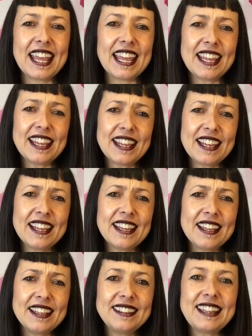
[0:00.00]

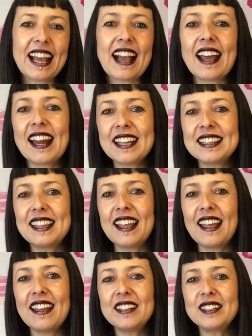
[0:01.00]
y de
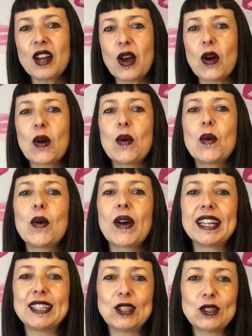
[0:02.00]
carácter
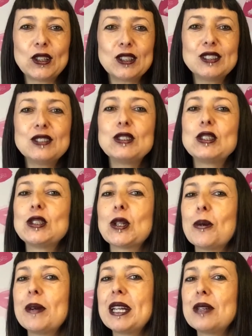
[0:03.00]
juguetón,
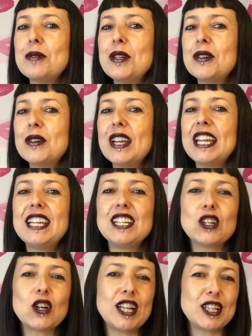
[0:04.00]
soberbio y
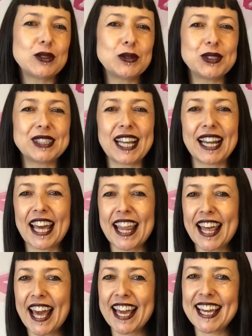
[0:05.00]
no le gusta
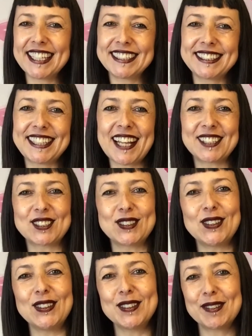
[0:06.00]
nada estar
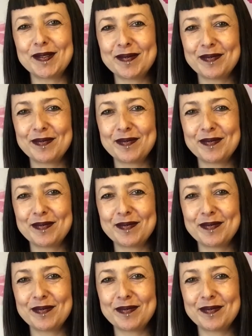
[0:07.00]
solo.